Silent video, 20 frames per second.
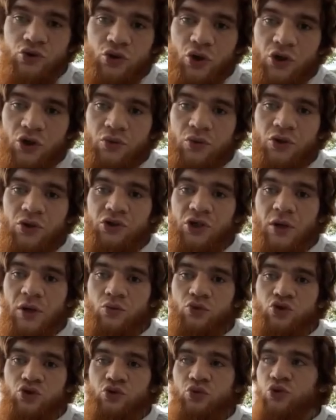все одевать,
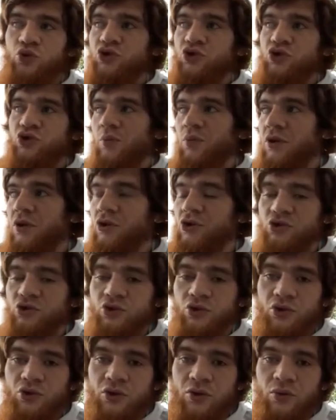там уже твой
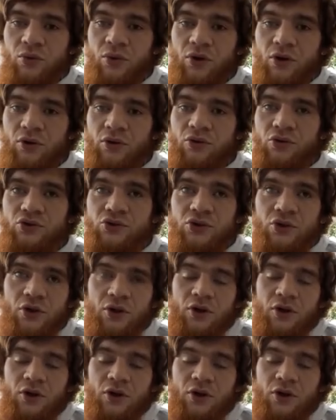соперник ждет тебя, короче.